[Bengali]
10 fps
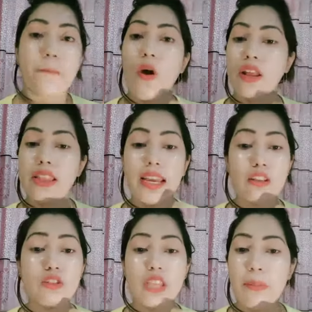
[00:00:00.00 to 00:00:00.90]
বডিতে
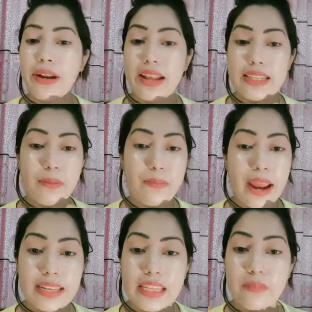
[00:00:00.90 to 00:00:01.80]
কিন্তু সেভেন ডেজ এ
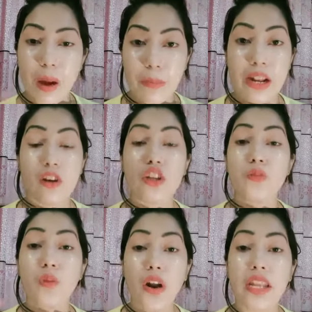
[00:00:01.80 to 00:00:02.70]
ব্রাইটনেস পাবেন না কজ
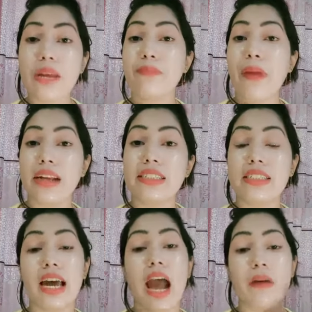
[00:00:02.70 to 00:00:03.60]
বডি
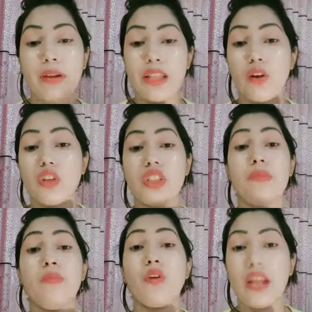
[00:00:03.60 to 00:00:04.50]
পার্টটা আমাদের হচ্ছে
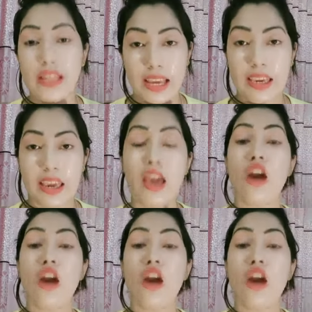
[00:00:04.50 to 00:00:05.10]
মোটা থাকে